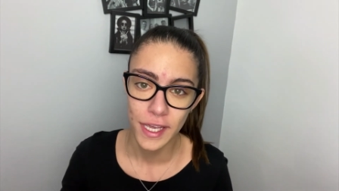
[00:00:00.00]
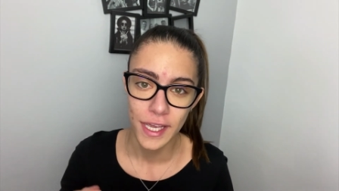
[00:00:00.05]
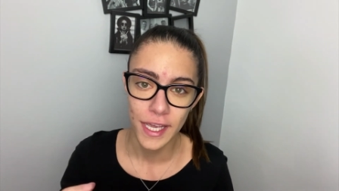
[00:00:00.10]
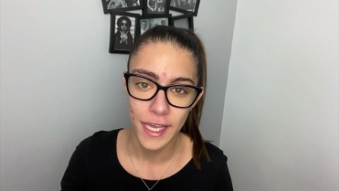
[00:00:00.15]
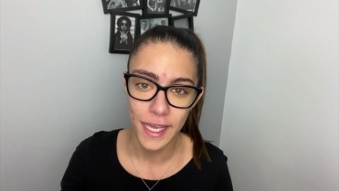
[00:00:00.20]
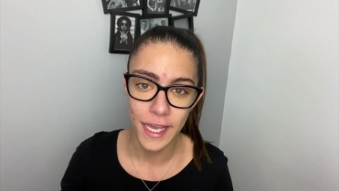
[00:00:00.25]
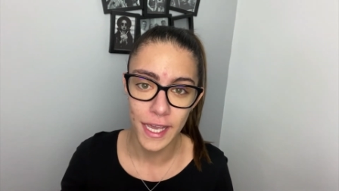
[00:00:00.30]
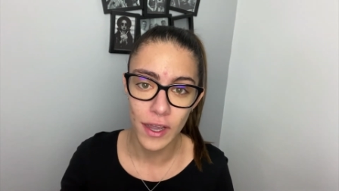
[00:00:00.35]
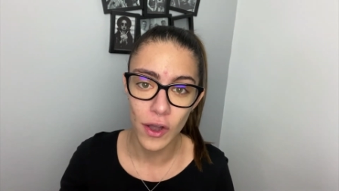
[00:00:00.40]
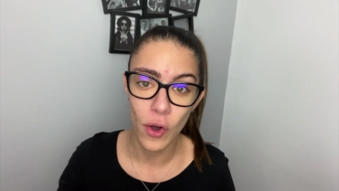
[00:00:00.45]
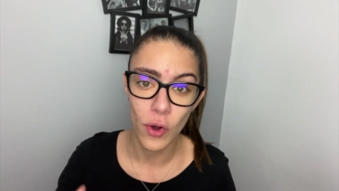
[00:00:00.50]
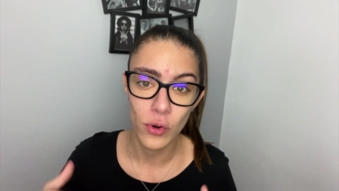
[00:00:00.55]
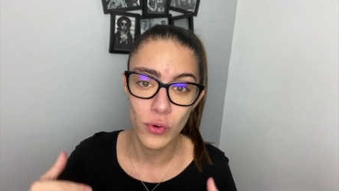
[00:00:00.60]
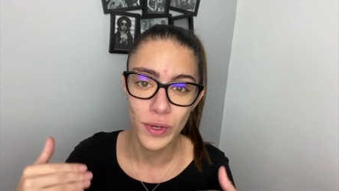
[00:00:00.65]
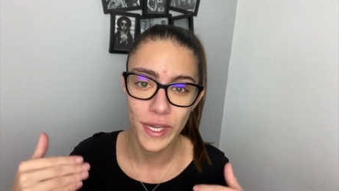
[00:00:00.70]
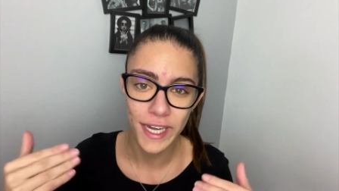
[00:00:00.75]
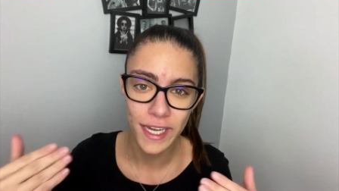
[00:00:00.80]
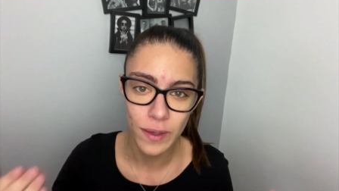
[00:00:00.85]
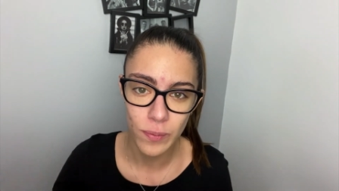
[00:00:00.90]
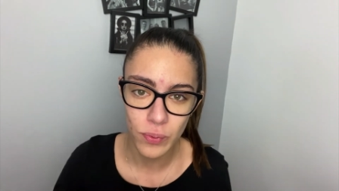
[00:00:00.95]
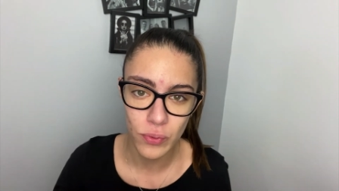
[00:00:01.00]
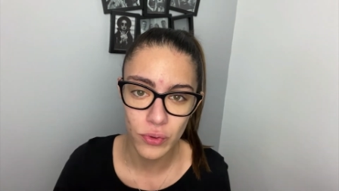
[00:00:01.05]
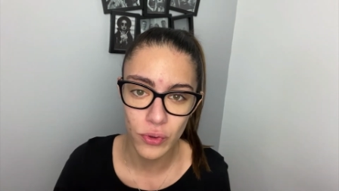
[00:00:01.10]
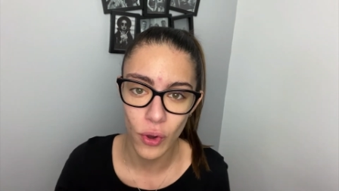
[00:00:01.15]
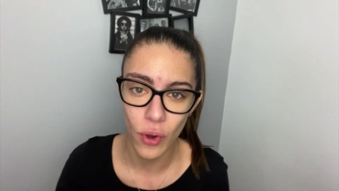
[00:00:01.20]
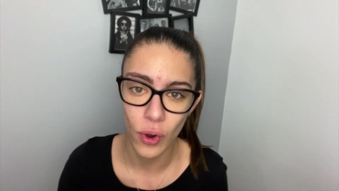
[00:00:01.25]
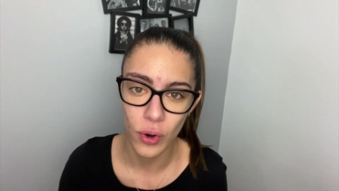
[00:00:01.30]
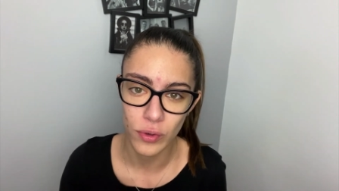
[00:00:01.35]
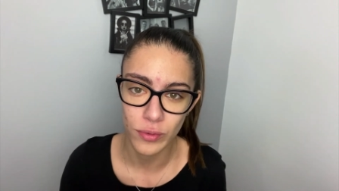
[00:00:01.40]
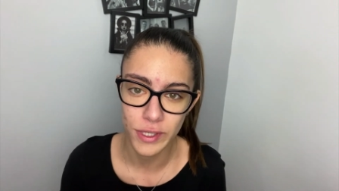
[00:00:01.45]
et en lui
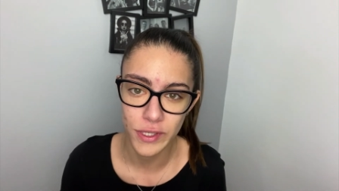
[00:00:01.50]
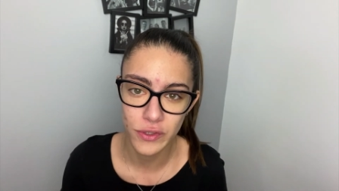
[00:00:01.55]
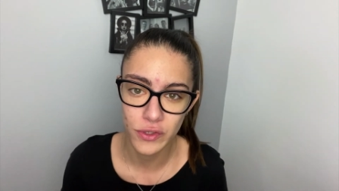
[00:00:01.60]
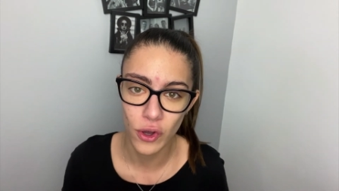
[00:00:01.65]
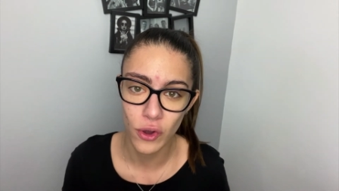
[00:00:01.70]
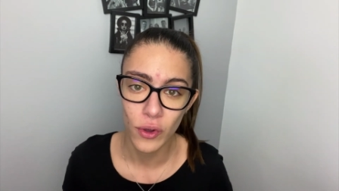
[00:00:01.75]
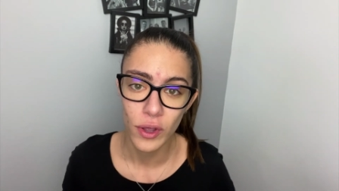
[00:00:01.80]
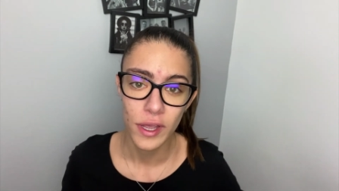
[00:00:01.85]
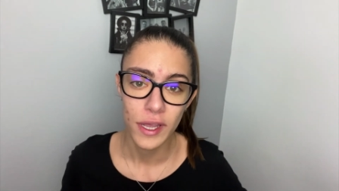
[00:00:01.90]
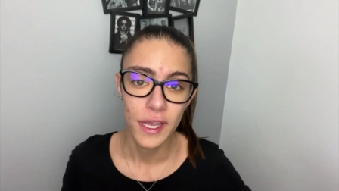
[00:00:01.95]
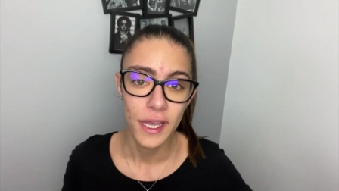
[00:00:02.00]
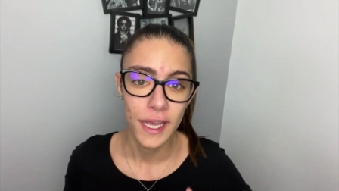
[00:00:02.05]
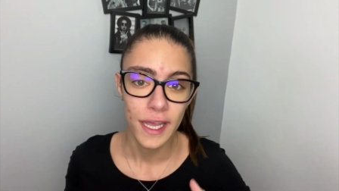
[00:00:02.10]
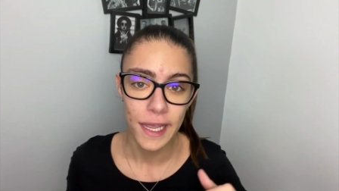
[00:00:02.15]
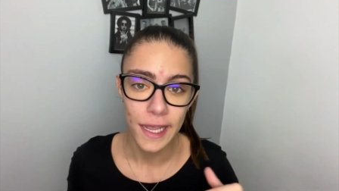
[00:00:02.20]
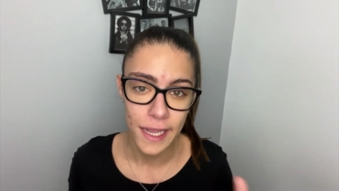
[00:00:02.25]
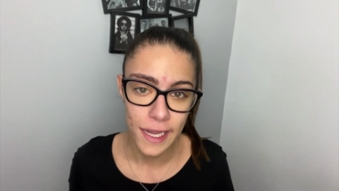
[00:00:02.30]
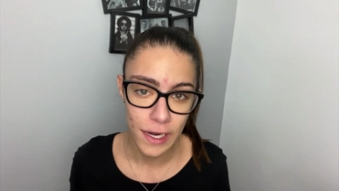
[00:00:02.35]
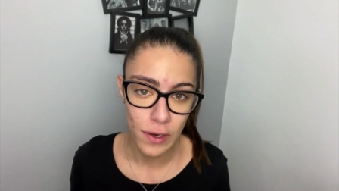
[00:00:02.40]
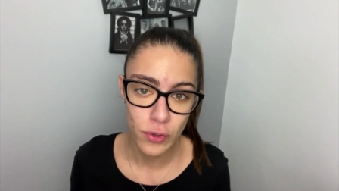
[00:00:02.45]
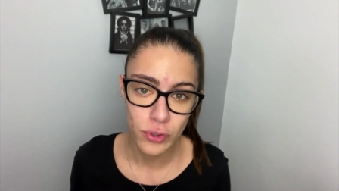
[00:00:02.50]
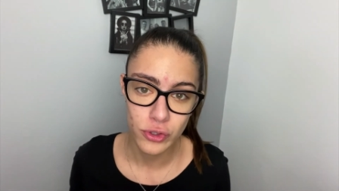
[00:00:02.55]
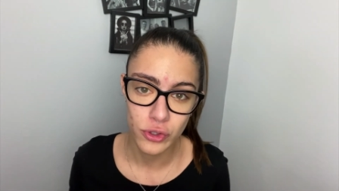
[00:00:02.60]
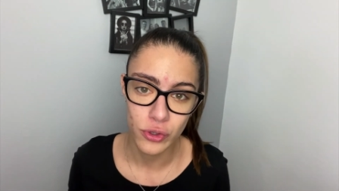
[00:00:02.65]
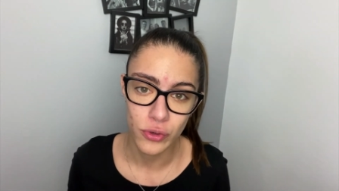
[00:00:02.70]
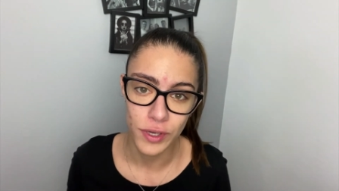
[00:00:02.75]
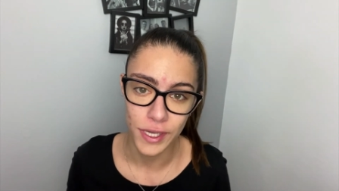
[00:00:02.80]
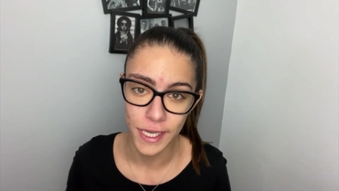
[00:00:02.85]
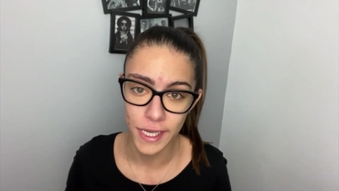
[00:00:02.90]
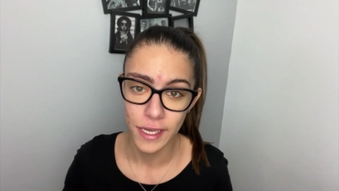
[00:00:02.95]
répondant, en lui disant Hello
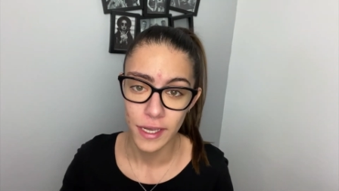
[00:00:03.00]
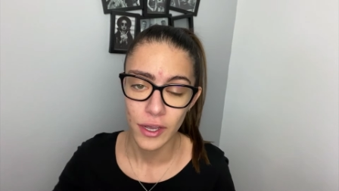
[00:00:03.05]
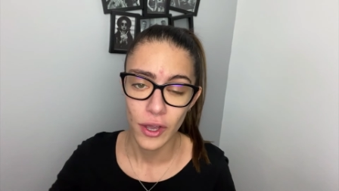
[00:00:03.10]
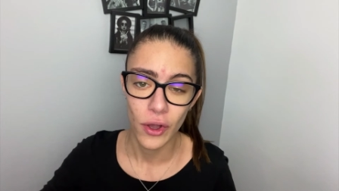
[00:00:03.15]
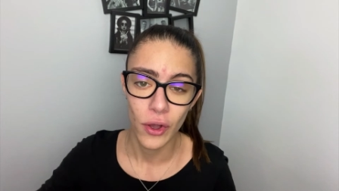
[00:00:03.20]
Joey,